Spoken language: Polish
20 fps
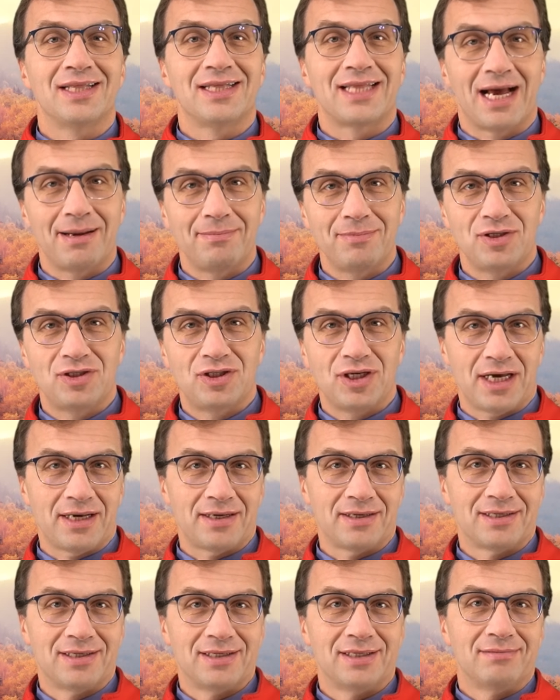Tam,
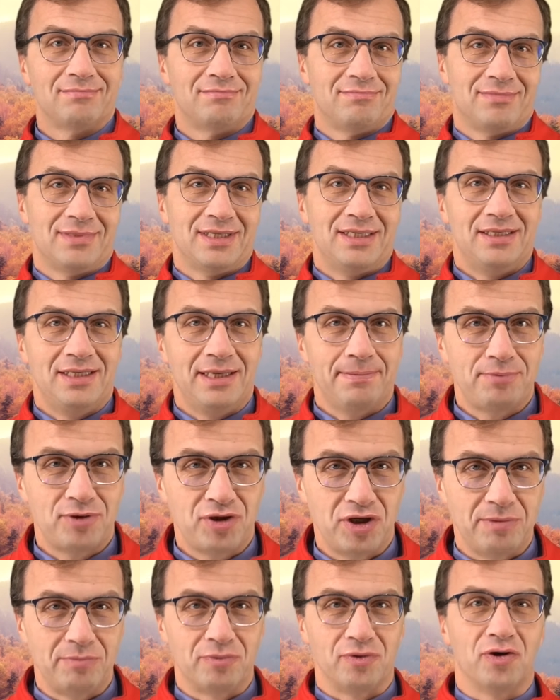gdzie nie
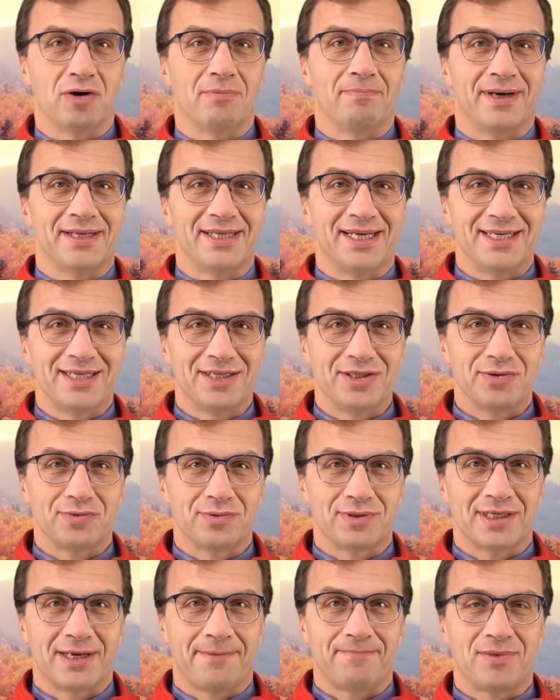przyjmują Pana
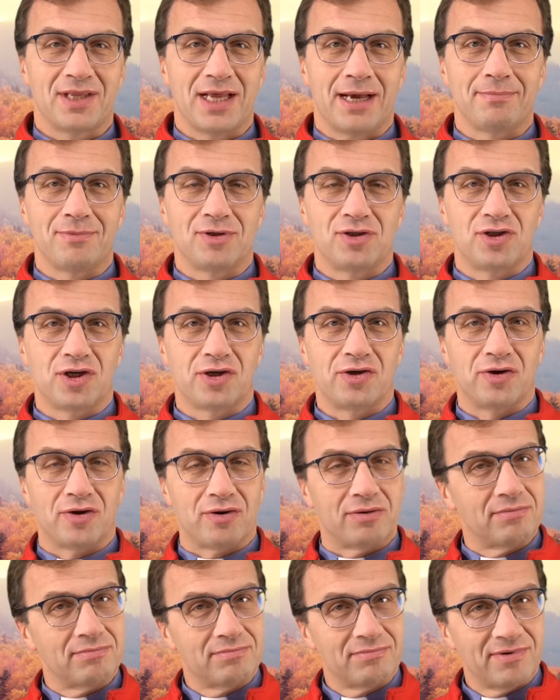Jezusa, tam, gdzie
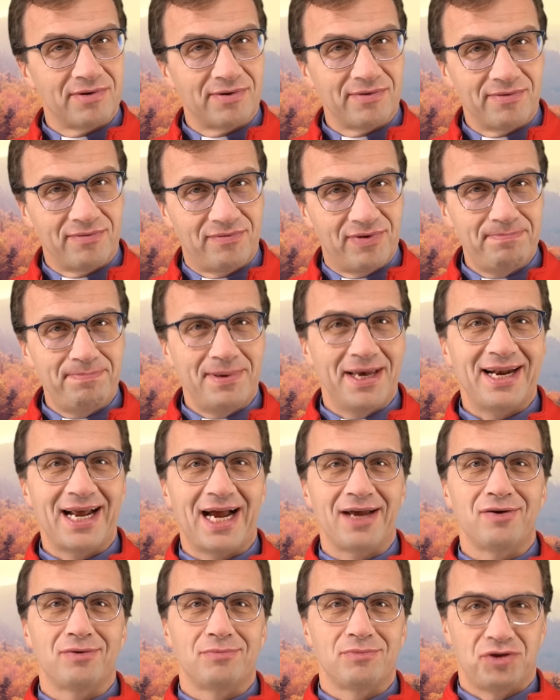Go
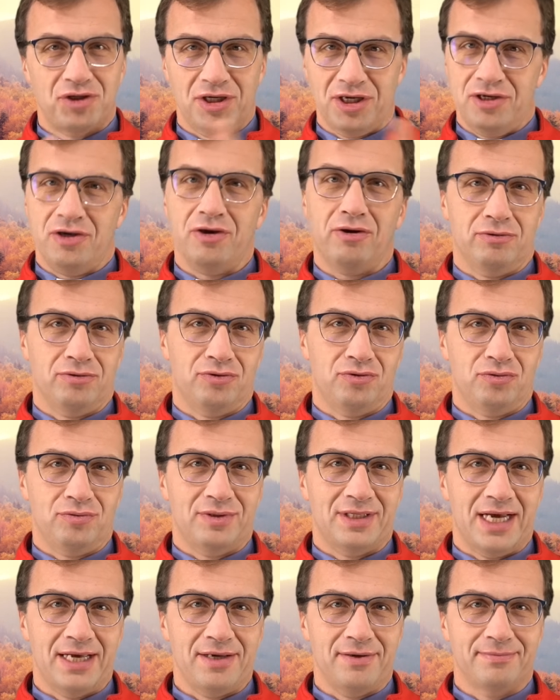wypierają się i
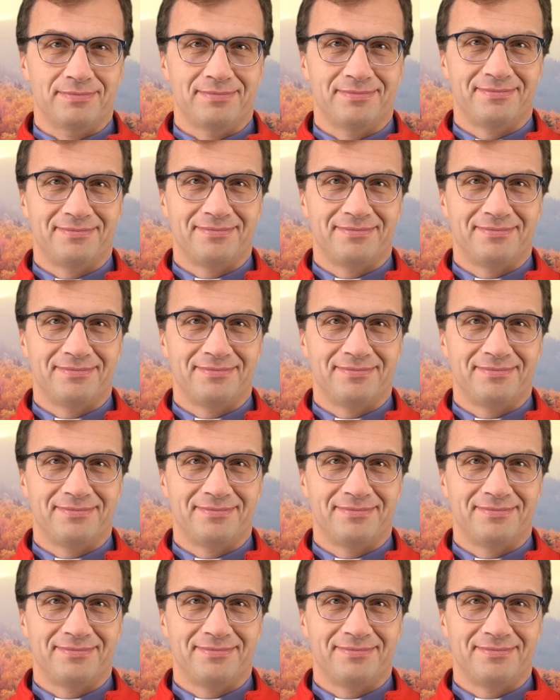odrzucają.